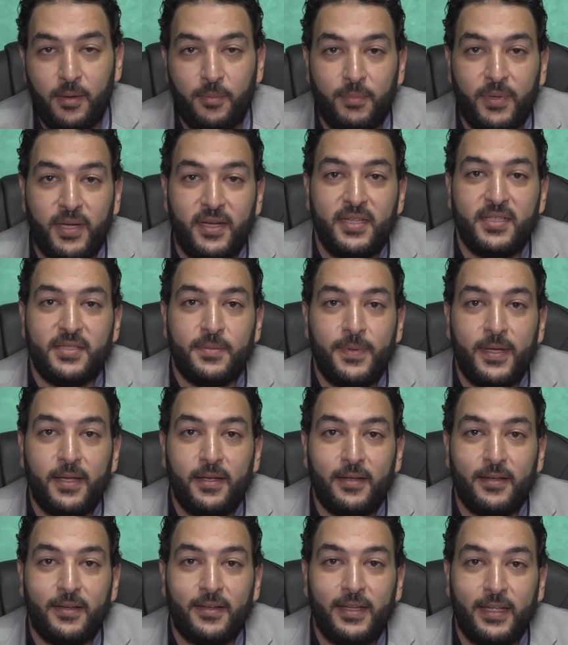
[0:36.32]

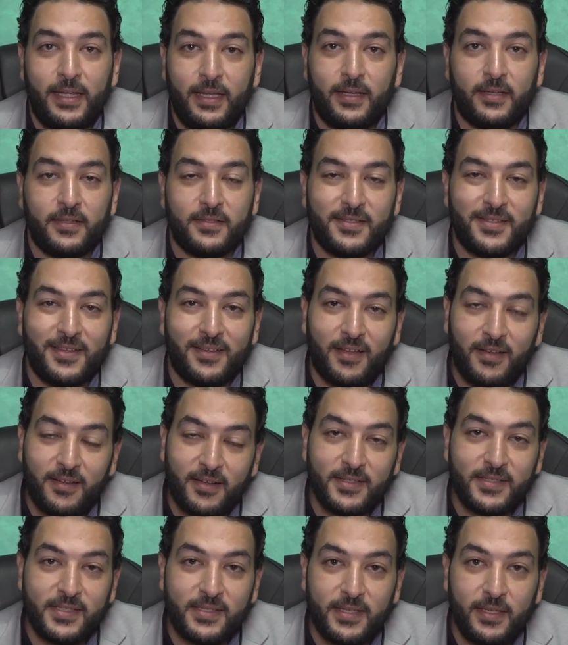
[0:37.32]
بالنسبة
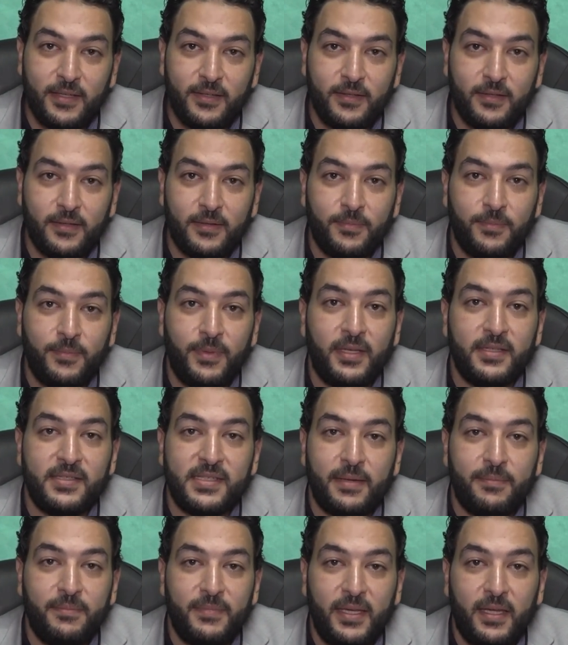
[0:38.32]
لصغار السن
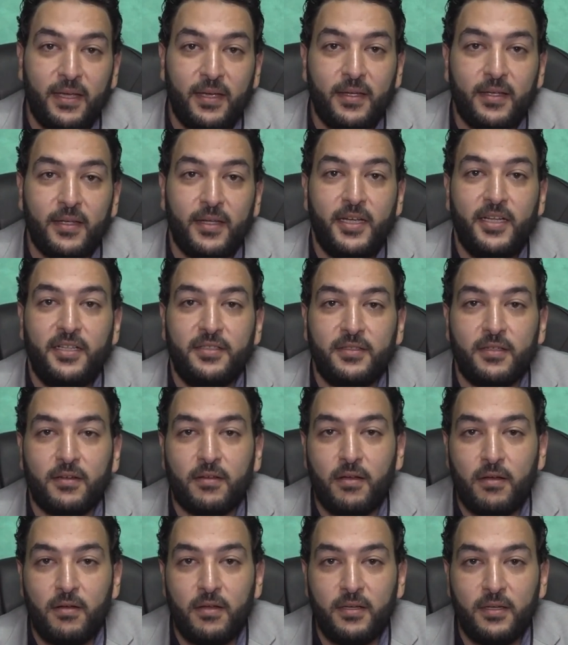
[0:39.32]
بنسميها
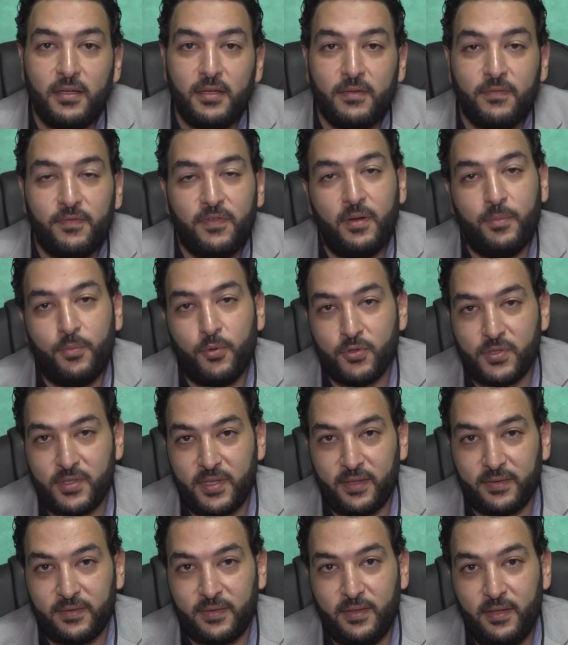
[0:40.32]
احتقان في
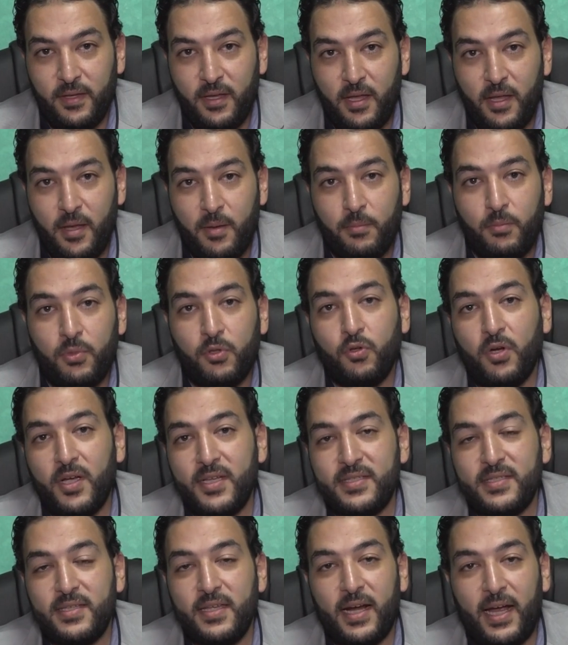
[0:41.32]
البروستاتا
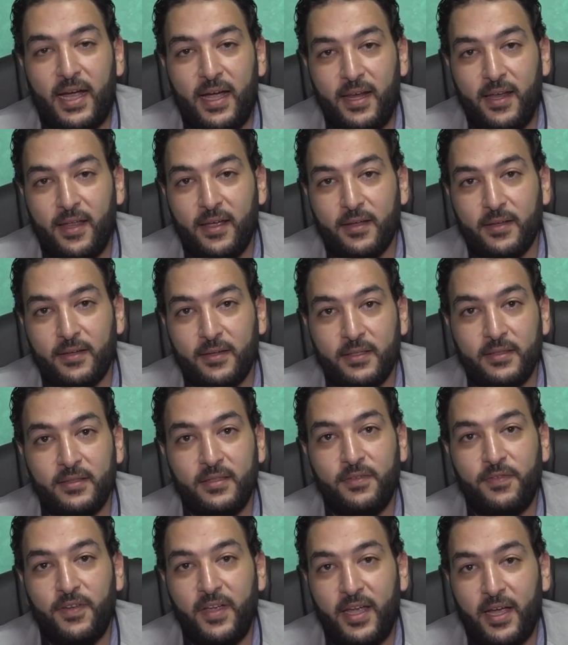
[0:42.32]
بتؤثر على
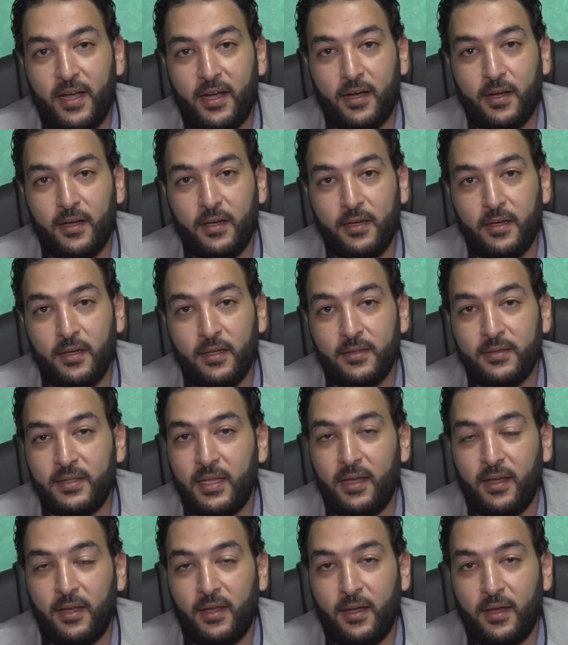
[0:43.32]
اندفاع
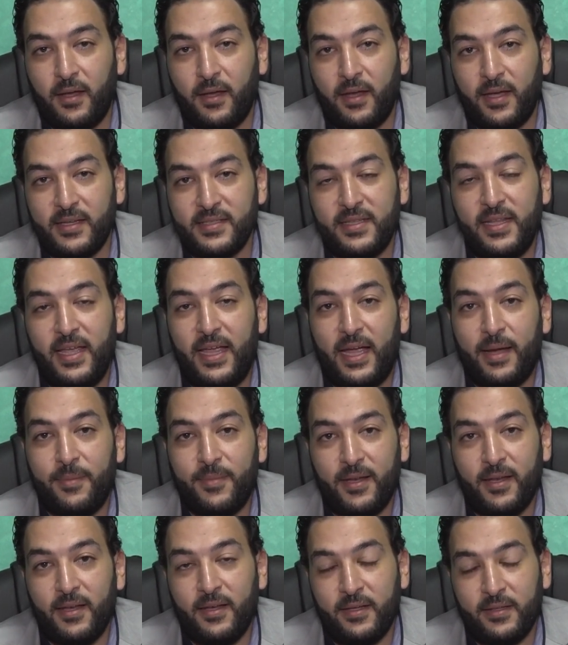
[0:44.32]

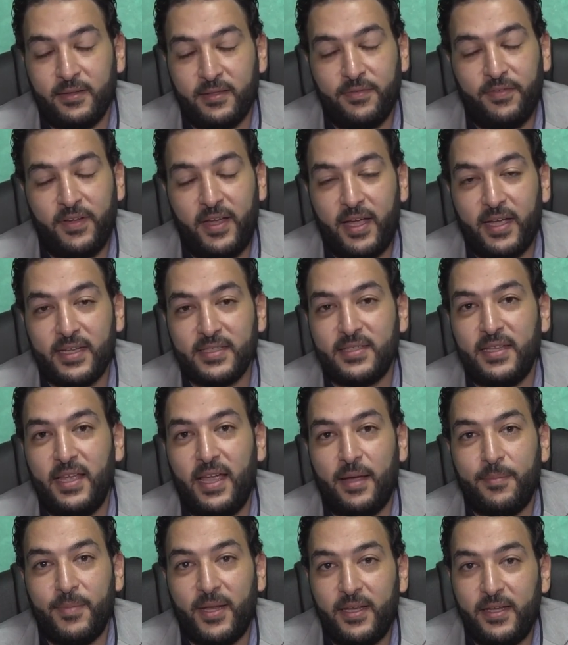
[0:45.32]
أثناء الاندفاع أثناء
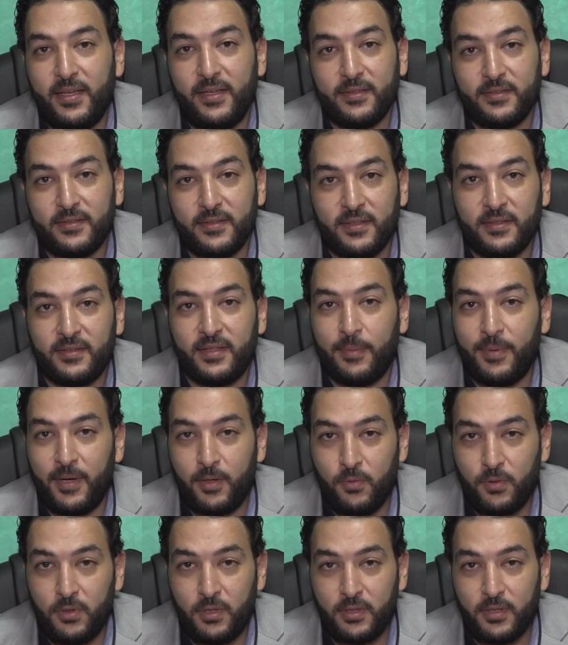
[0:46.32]
عملية
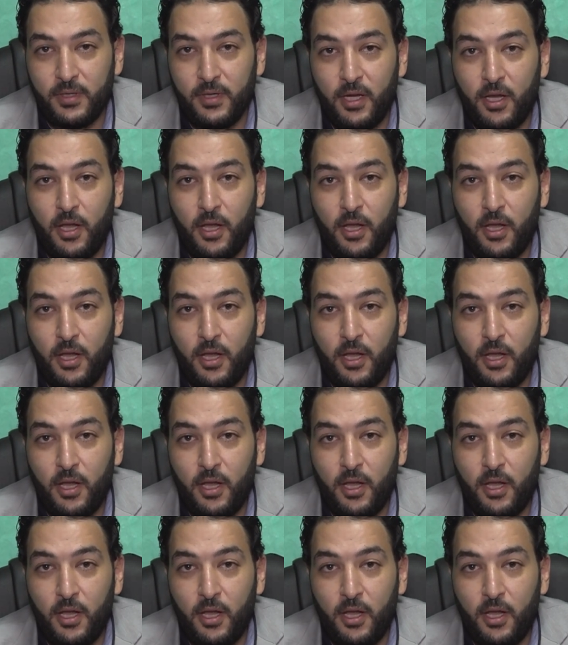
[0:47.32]
التبول